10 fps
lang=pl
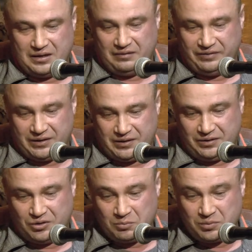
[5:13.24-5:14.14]
W
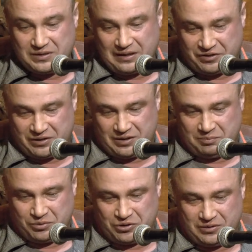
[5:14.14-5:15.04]
jej domu zawsze jest
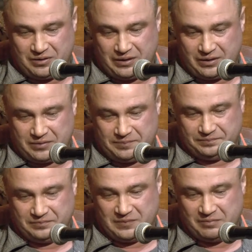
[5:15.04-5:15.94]
porządek.
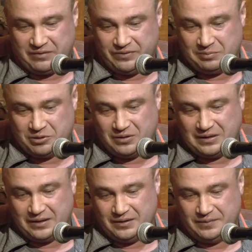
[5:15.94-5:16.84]
Ma
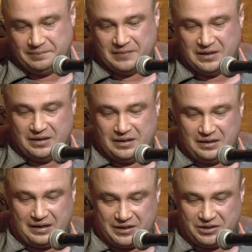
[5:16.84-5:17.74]
wysprzątany
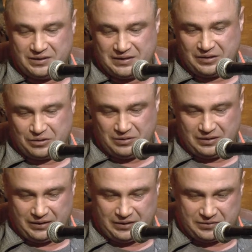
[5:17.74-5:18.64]
każdy
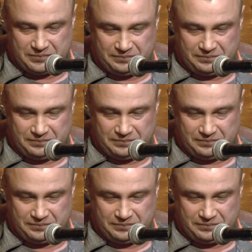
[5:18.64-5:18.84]
zakątek.